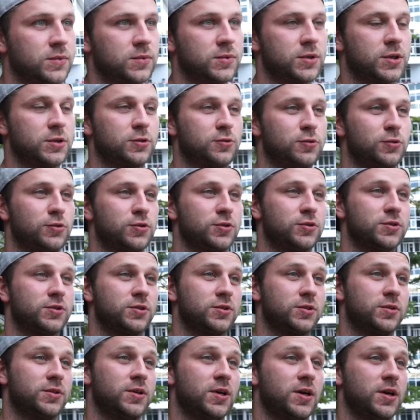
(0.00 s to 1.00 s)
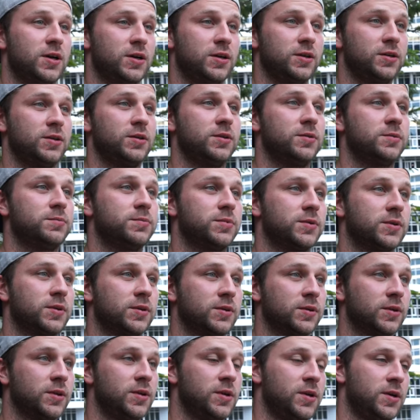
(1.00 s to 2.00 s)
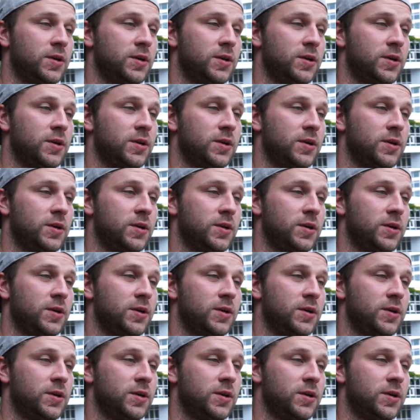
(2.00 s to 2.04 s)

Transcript: Соскучился, да, и по...